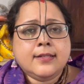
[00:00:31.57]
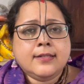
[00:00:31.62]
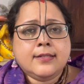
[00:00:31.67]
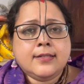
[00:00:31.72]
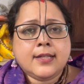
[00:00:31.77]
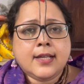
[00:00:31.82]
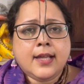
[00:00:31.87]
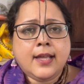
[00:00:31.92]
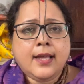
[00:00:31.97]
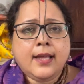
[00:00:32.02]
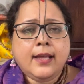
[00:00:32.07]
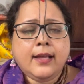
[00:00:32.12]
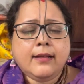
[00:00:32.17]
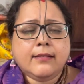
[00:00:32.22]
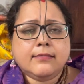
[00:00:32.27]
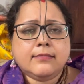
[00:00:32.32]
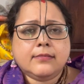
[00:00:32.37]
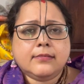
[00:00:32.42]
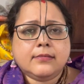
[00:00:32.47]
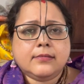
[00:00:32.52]
যে
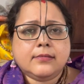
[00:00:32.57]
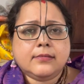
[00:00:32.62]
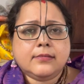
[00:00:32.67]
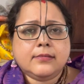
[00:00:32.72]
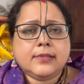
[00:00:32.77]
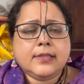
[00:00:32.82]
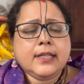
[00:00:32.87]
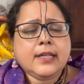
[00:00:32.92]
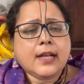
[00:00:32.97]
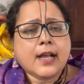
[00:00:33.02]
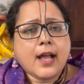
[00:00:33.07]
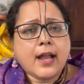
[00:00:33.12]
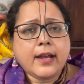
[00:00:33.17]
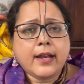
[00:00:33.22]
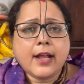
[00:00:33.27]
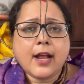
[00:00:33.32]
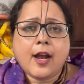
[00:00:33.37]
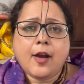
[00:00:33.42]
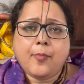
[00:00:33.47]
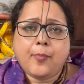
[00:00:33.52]
দীক্ষা
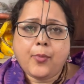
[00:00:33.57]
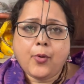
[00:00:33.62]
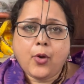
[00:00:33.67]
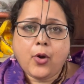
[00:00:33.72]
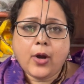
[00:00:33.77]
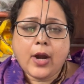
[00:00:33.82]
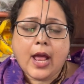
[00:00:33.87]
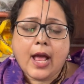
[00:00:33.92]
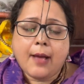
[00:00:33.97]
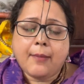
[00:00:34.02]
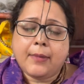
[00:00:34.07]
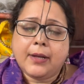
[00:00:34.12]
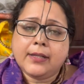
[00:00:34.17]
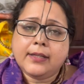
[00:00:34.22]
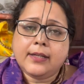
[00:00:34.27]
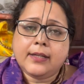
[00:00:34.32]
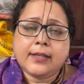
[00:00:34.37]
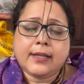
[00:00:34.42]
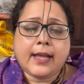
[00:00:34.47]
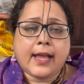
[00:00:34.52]
নেওয়ার পর
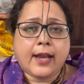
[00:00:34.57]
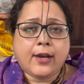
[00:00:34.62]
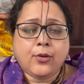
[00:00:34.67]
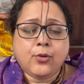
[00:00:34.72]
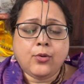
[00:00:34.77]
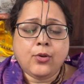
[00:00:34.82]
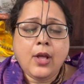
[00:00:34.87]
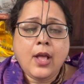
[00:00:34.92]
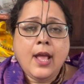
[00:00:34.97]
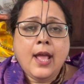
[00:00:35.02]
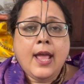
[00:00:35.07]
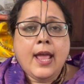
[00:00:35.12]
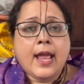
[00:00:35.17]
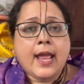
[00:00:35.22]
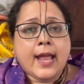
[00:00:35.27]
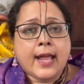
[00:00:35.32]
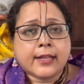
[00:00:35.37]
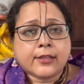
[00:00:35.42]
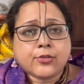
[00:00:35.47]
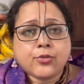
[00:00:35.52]
আমাদের কেন
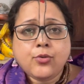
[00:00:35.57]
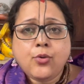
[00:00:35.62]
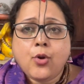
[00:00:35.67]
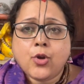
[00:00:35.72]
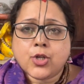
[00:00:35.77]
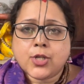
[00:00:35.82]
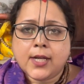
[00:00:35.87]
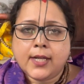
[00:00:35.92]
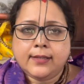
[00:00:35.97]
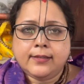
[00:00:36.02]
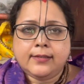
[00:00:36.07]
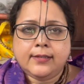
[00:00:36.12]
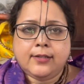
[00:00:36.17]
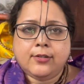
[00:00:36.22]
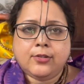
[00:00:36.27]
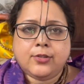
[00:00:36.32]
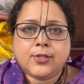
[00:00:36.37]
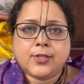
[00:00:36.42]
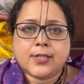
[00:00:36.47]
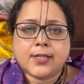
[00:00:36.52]
এত অশান্তি
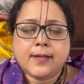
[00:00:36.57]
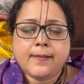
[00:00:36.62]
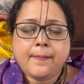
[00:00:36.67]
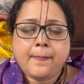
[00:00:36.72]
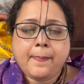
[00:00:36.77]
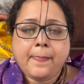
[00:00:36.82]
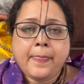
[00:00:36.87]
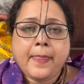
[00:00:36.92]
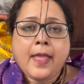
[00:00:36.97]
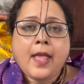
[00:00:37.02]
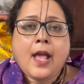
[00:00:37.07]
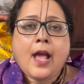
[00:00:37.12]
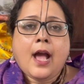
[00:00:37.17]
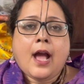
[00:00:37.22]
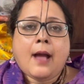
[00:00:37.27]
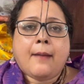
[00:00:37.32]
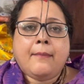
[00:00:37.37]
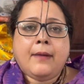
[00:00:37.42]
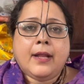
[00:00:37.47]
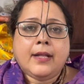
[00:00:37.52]
হচ্ছে
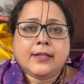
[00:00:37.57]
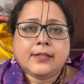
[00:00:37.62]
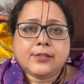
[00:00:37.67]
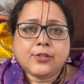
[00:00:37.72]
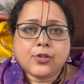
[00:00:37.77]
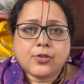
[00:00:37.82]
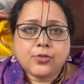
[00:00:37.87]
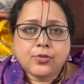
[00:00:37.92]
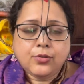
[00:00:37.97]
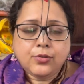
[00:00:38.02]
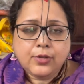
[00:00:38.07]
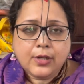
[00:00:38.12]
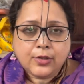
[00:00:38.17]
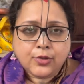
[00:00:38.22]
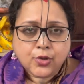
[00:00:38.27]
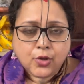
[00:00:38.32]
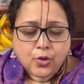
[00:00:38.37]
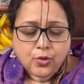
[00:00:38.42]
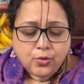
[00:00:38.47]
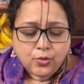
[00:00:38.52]
আমরা যখন
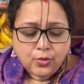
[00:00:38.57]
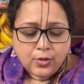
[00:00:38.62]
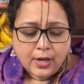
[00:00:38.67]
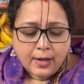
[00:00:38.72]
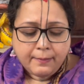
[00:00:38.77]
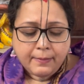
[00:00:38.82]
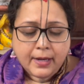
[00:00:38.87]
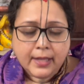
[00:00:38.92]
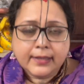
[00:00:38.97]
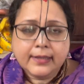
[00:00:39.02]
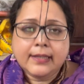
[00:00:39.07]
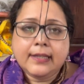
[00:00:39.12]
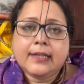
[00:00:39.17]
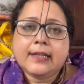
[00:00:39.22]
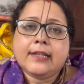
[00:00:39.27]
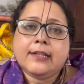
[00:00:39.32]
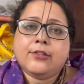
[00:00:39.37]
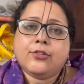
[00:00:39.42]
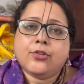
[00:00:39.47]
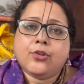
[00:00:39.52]
যখন আমরা
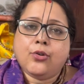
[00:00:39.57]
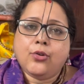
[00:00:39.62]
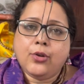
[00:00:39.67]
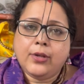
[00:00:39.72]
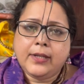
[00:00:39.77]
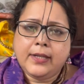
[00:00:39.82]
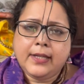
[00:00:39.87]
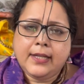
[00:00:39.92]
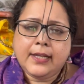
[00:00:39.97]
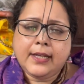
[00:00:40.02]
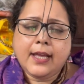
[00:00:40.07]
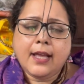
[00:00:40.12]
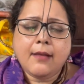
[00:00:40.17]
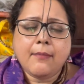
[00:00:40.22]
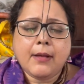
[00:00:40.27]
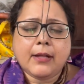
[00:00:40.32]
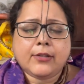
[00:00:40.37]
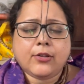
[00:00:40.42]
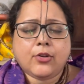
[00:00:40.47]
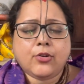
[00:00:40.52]
দীক্ষিত হইনি
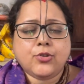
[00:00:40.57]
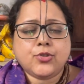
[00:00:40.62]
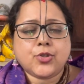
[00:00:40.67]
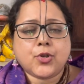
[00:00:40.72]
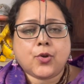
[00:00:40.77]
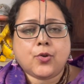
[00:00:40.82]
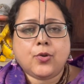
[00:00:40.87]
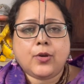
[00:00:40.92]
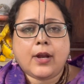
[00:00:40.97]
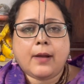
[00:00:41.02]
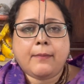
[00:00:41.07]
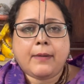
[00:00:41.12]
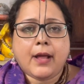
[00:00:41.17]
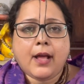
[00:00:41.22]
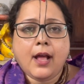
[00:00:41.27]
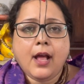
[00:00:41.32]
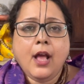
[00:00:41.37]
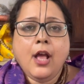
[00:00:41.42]
কিংবা ধরো যখন আমরা